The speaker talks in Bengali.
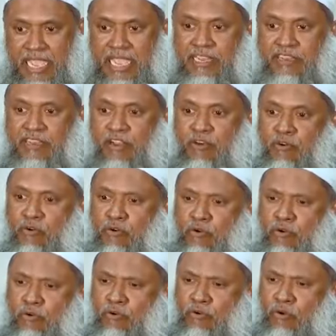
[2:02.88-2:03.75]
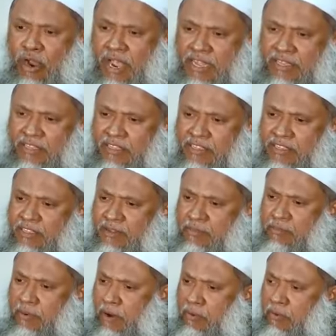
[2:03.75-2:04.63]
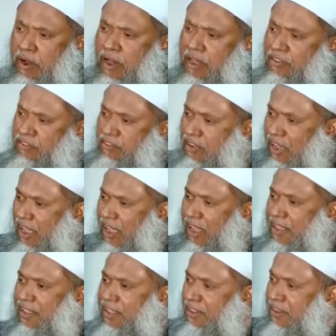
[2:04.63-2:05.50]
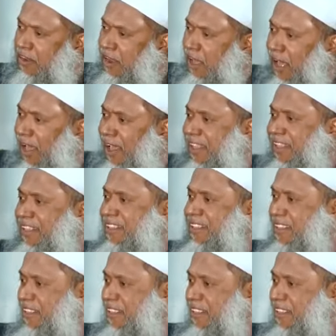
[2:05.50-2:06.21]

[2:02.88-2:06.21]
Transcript: এইটা কোনো হাদিসে পাওয়া যায় নাই